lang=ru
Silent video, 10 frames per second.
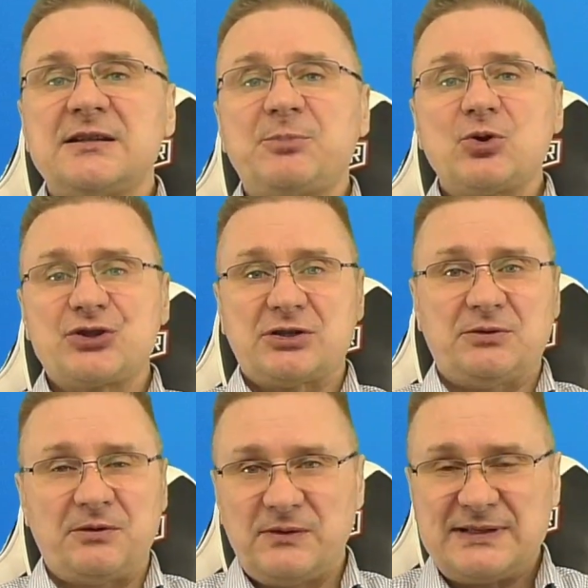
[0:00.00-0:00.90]
прочих
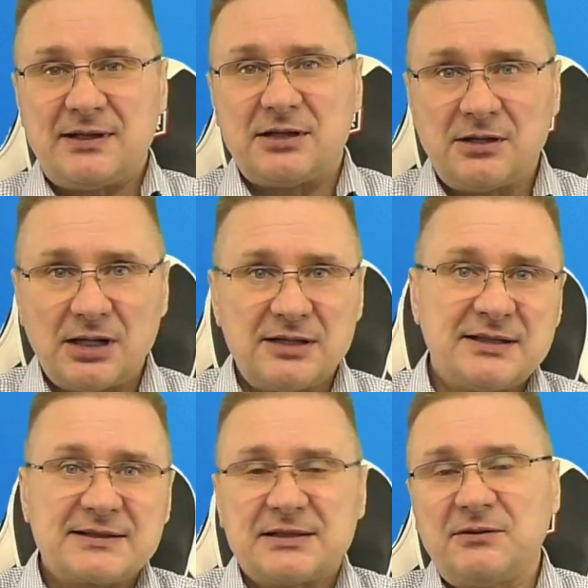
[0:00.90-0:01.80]
нововведений
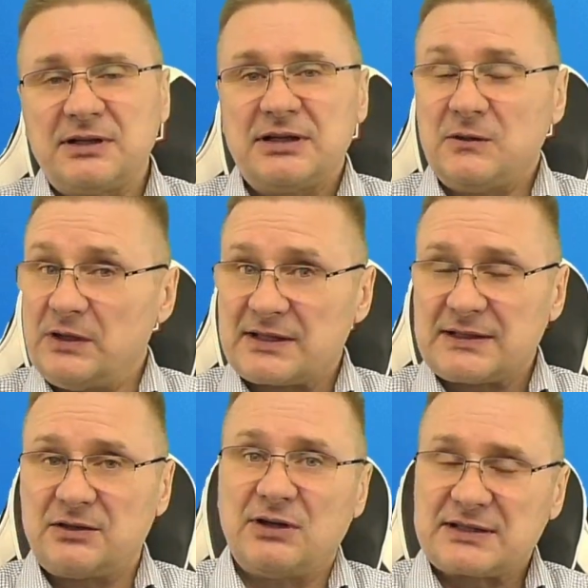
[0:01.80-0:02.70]
11 винды
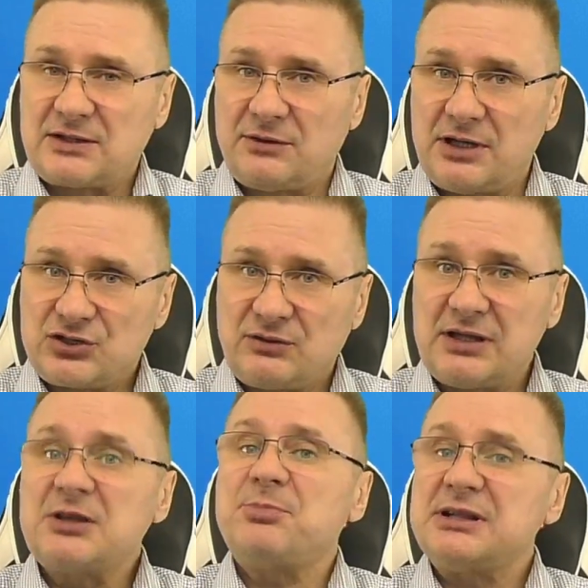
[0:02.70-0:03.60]
версии 22H2 –
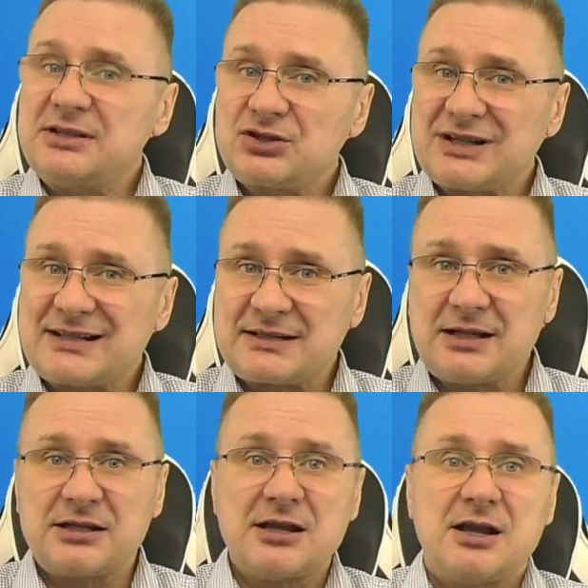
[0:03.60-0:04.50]
это поддержка
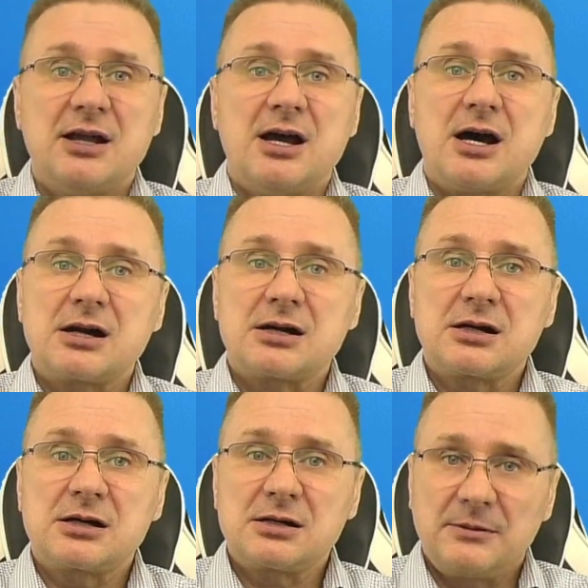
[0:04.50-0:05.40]
создания
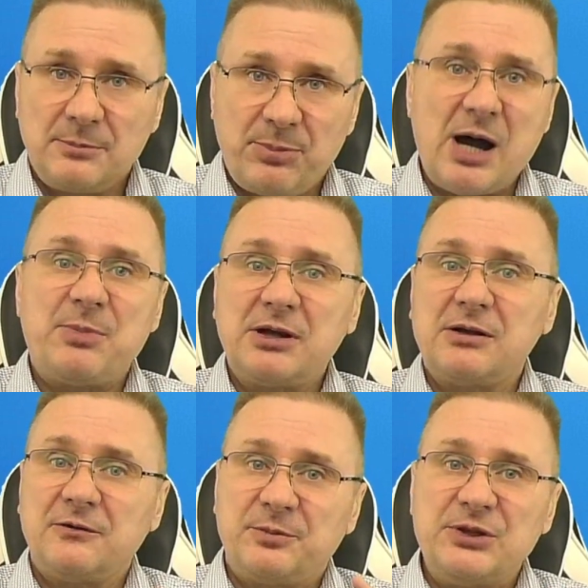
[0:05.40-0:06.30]
папок
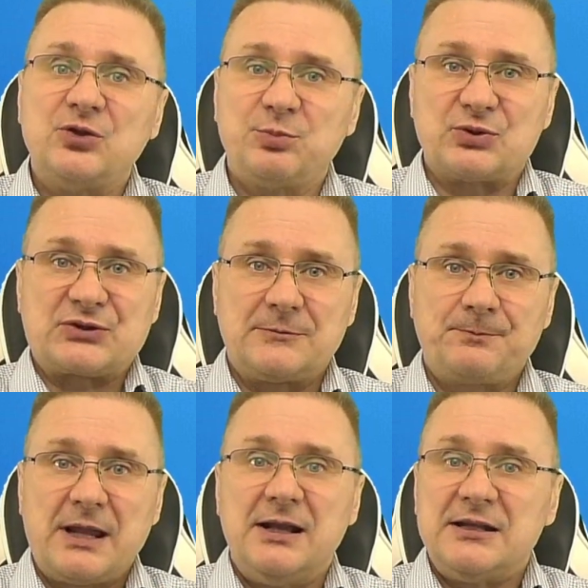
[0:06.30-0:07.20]
в меню «Пуск».
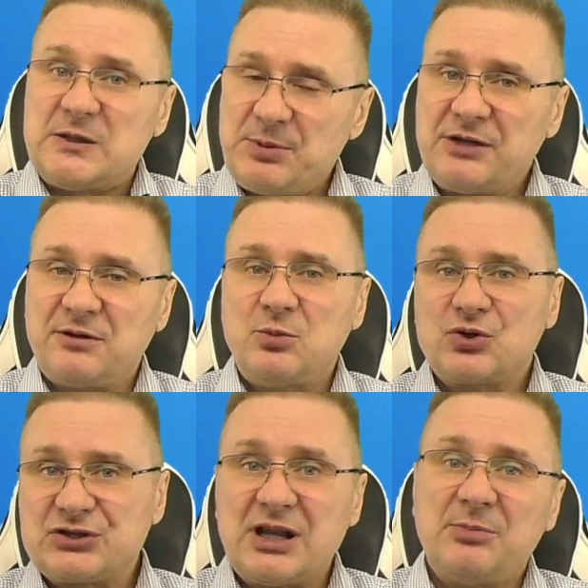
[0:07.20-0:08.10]
Теперь вы
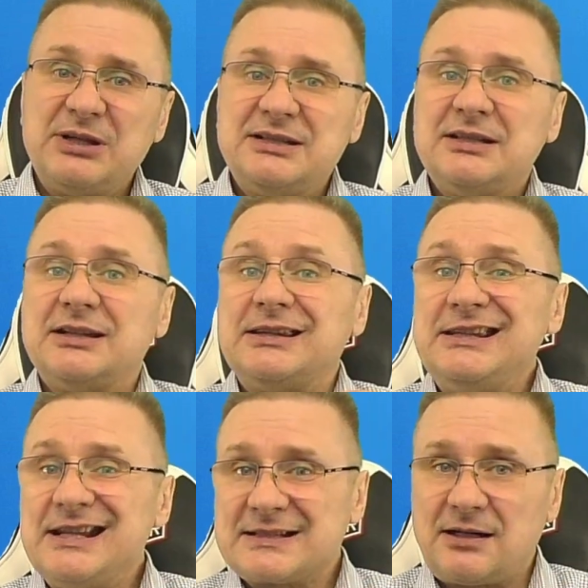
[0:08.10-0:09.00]
можете объединить
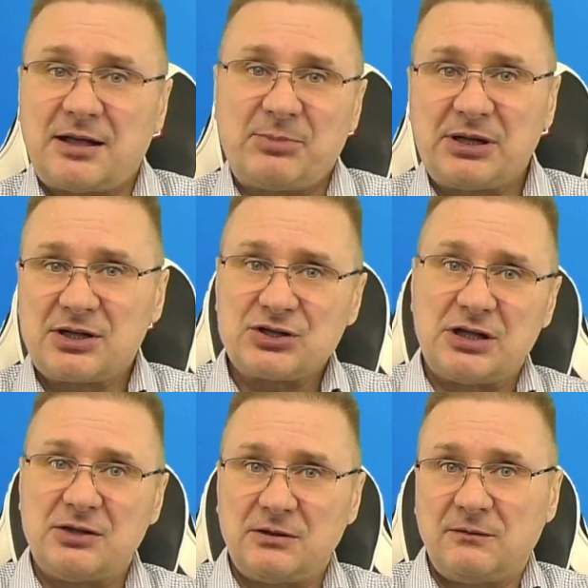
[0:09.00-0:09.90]
несколько
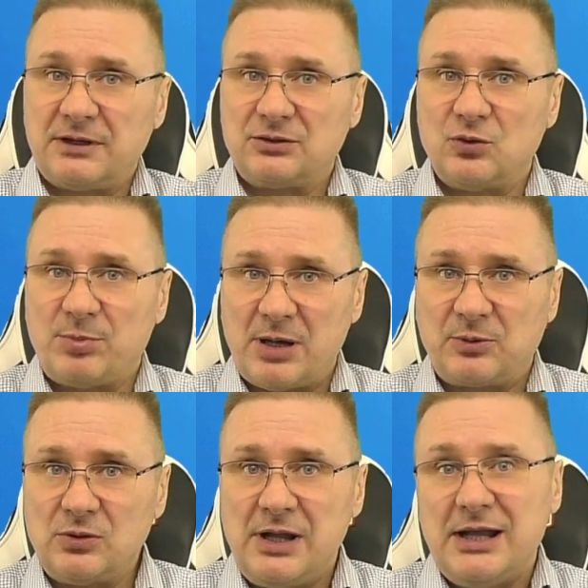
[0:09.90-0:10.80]
приложений в одну
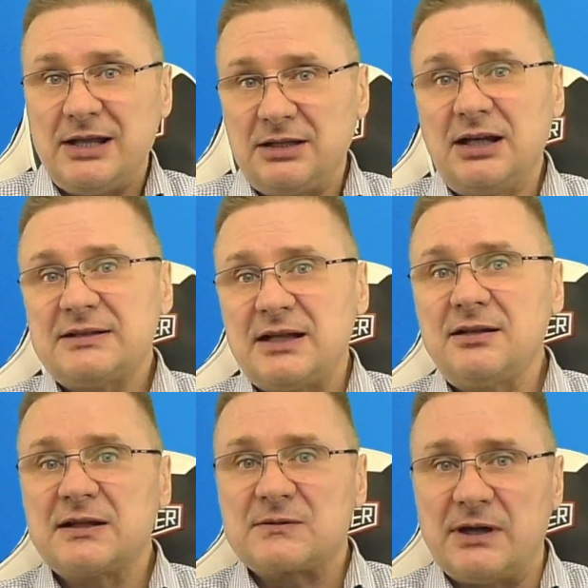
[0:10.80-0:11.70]
папку и дать ей
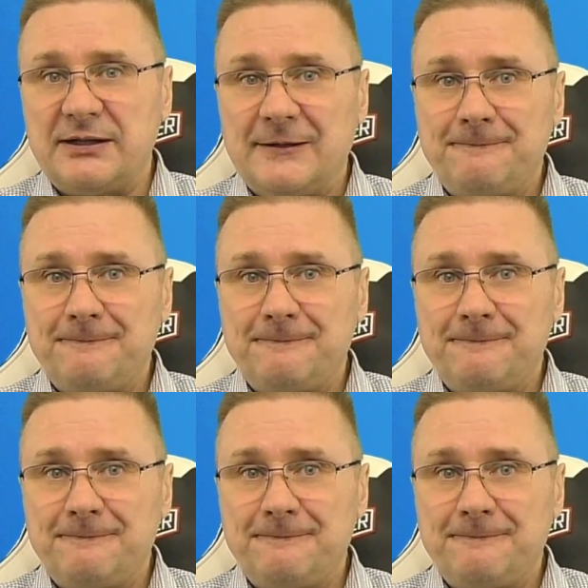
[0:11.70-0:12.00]
название.